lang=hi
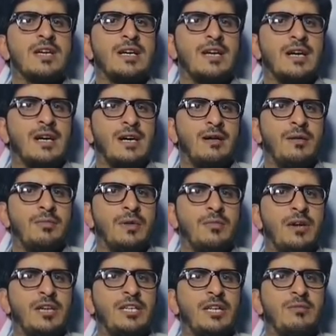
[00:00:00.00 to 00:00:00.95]
आ,
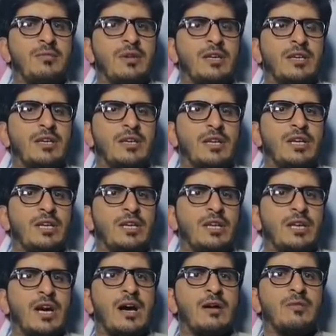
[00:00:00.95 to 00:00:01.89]
अपने बेटे में के
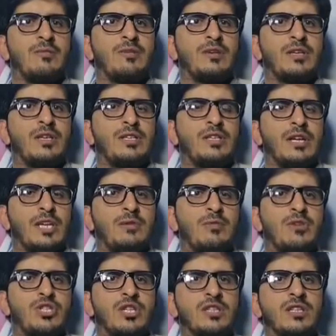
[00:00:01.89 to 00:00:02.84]
निकाह की
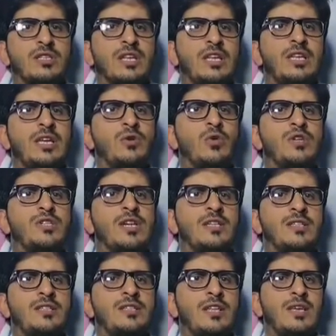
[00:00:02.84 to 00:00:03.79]
तकरीब में शिरकत के लिए कोई
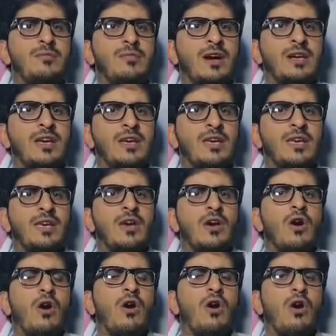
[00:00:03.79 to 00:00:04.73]
इजाज़त नहीं मांगेगी
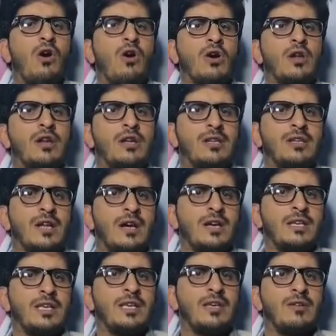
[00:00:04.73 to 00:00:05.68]
और
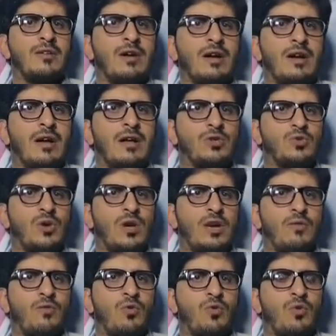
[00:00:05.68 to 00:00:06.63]
ना ही आ, जो
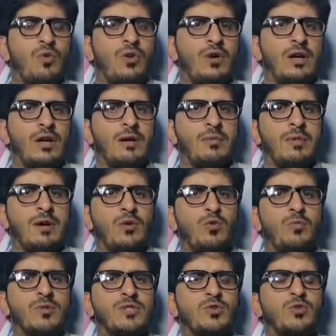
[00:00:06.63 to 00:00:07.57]
है वो
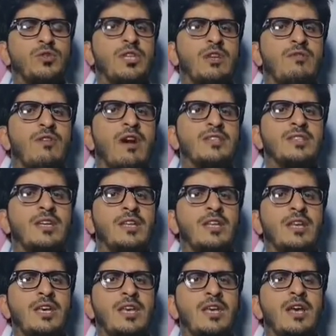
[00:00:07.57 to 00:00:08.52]
हकूमत से कोई दरख्वास्त
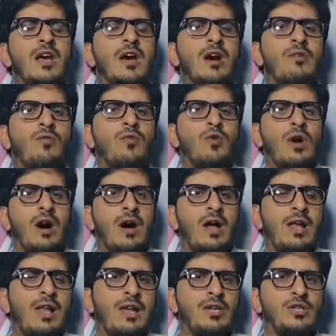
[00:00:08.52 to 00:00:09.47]
करेंगी वो
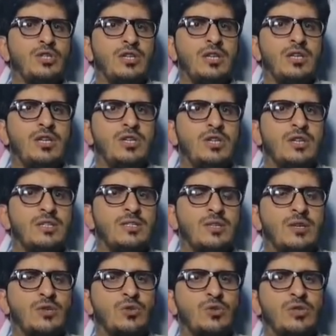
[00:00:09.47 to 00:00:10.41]
ऑनलाइन ही
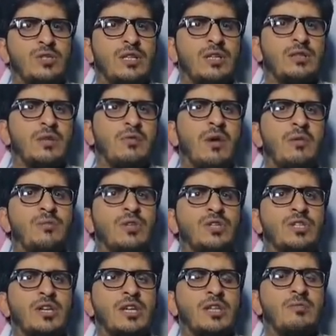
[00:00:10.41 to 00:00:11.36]
इस जो तमाम
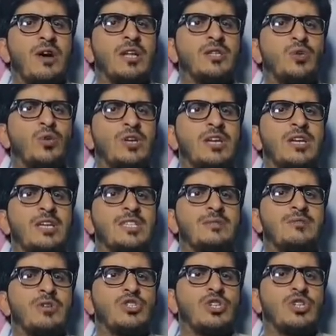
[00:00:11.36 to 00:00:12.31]
तर तकरीबा होंगी इसमें